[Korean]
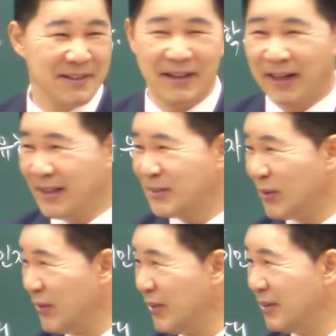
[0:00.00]

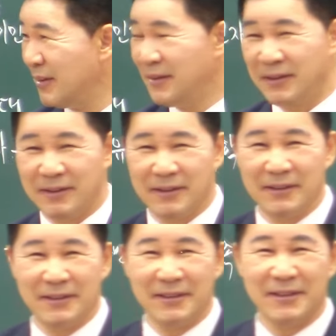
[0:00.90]
알겠죠?
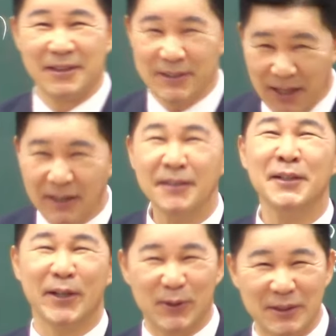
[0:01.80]
그냥 하는
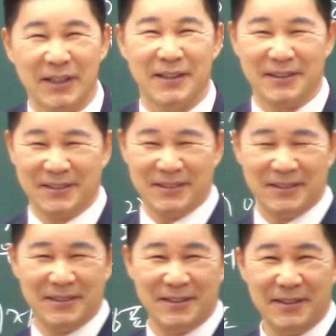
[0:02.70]
거야 그냥.
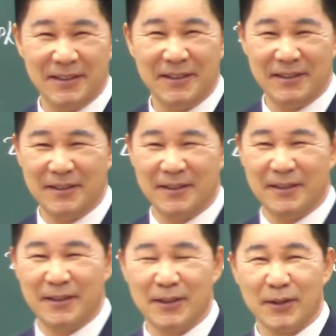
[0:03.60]

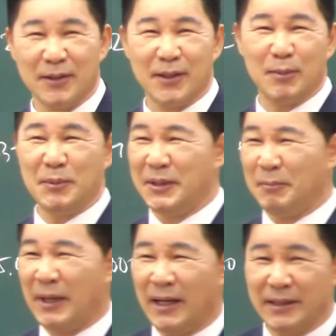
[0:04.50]
就是就是这么说而已。 뭐,
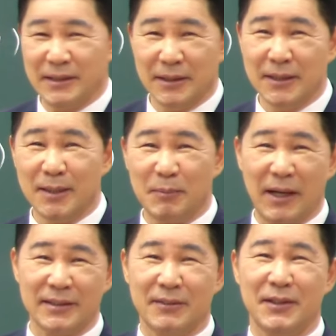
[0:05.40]
막 뭐, 영어를
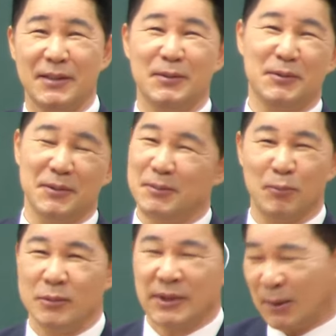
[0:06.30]
막 잘한다.
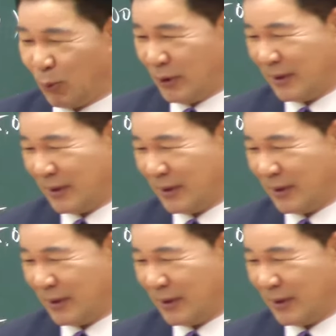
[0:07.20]
잘 몰라.